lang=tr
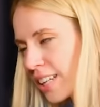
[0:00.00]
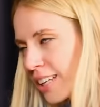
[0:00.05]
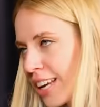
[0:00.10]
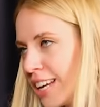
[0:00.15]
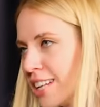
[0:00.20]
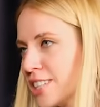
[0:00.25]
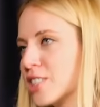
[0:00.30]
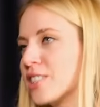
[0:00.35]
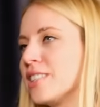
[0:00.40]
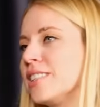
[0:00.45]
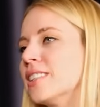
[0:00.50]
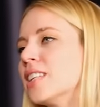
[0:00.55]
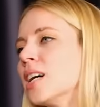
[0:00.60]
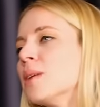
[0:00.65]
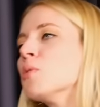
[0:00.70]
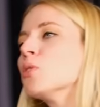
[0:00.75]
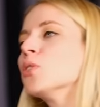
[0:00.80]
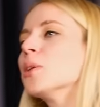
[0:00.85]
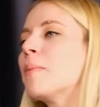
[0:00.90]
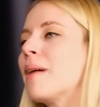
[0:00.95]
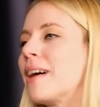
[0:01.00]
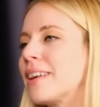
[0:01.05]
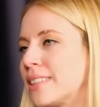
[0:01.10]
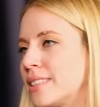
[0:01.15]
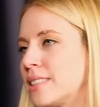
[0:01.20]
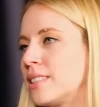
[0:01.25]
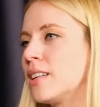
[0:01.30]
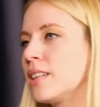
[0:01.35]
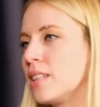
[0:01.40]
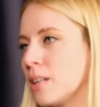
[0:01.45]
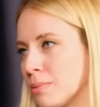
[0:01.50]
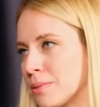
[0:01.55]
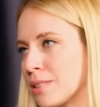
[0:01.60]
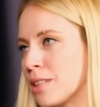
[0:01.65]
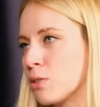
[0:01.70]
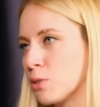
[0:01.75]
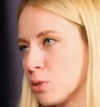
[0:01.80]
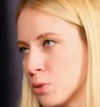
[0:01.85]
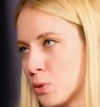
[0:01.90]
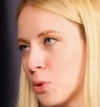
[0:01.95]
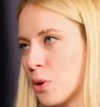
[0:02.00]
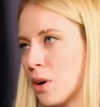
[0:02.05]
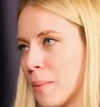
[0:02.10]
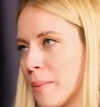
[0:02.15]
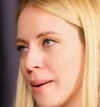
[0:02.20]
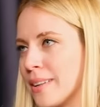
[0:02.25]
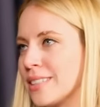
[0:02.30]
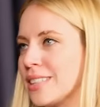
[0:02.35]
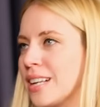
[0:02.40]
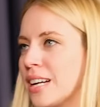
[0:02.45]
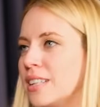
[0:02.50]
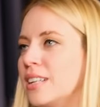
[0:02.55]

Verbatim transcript: gençliğinde ama onu da belgeselini yapsalar onu söylemezler.